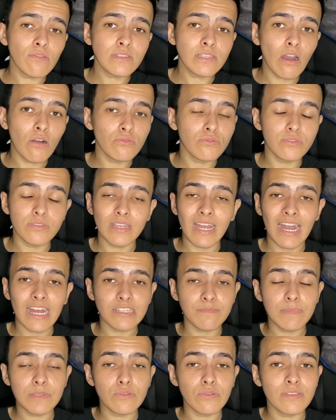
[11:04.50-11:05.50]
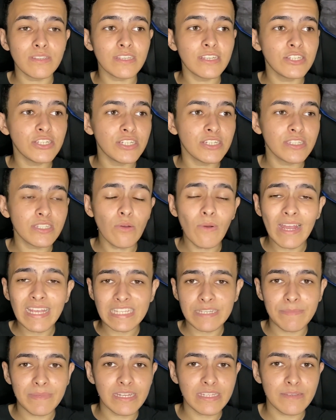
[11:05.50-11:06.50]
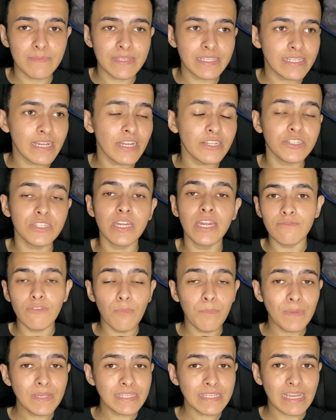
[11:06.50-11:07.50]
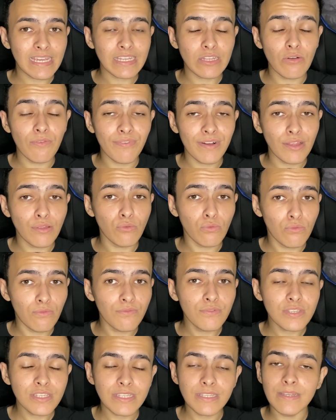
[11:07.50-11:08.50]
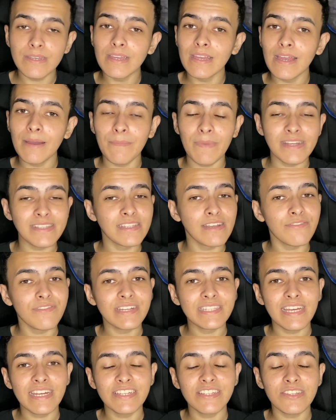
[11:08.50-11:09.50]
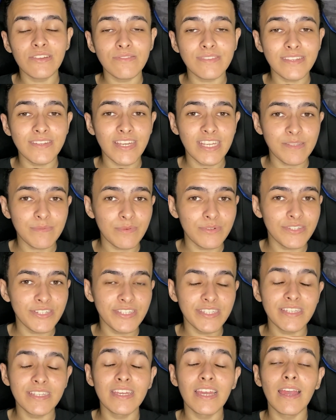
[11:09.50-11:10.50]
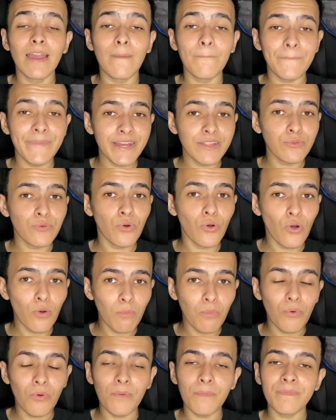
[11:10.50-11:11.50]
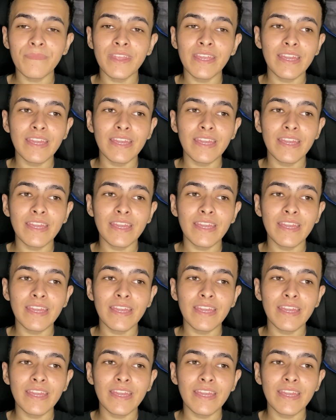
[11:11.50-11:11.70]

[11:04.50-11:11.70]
os áudios. As pessoas que estão recebendo essa mensagem vão pensar que estão falando com você, mas na verdade estão sendo respondidas por um robô.